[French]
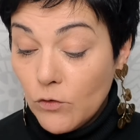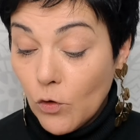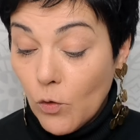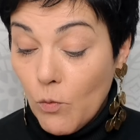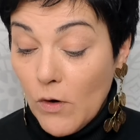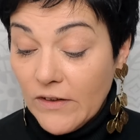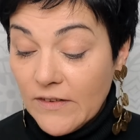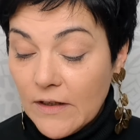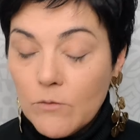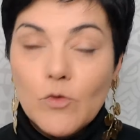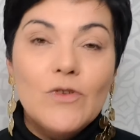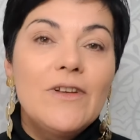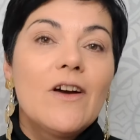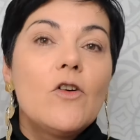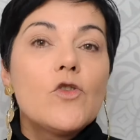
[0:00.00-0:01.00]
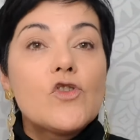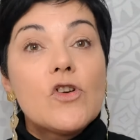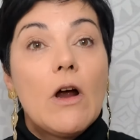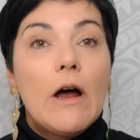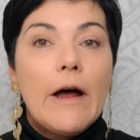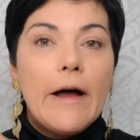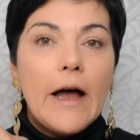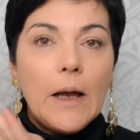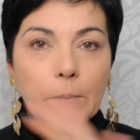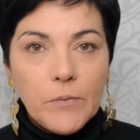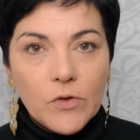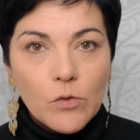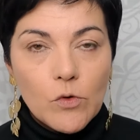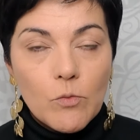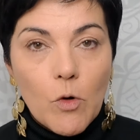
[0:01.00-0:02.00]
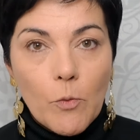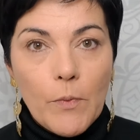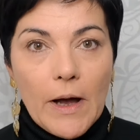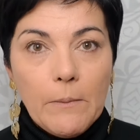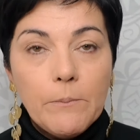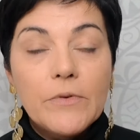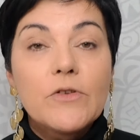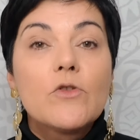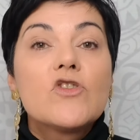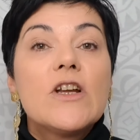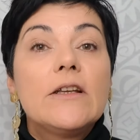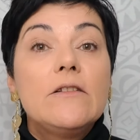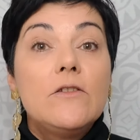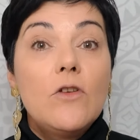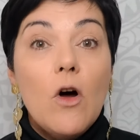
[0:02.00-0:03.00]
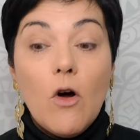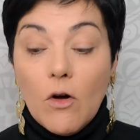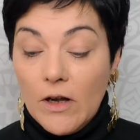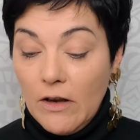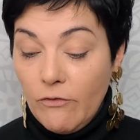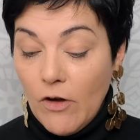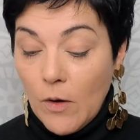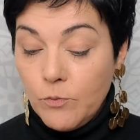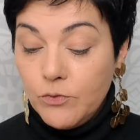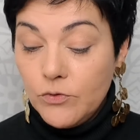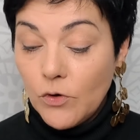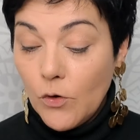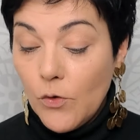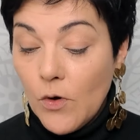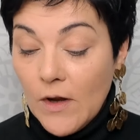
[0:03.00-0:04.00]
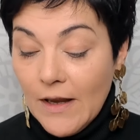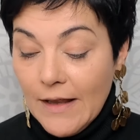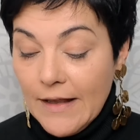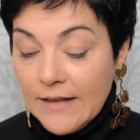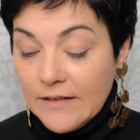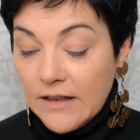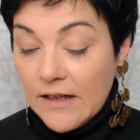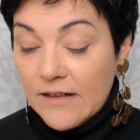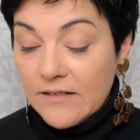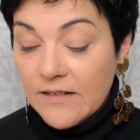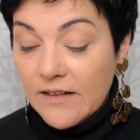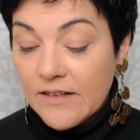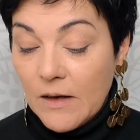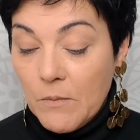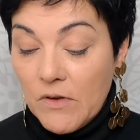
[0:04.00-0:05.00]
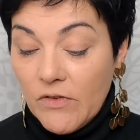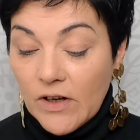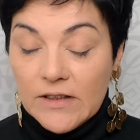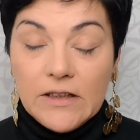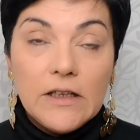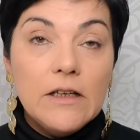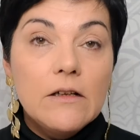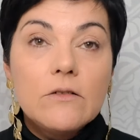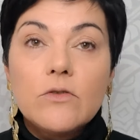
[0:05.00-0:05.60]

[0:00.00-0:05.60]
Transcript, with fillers: Donc moi, ça ne me dérange absolument pas parce que j'adore les fards poudreux d'Anastasia Beverly Hills.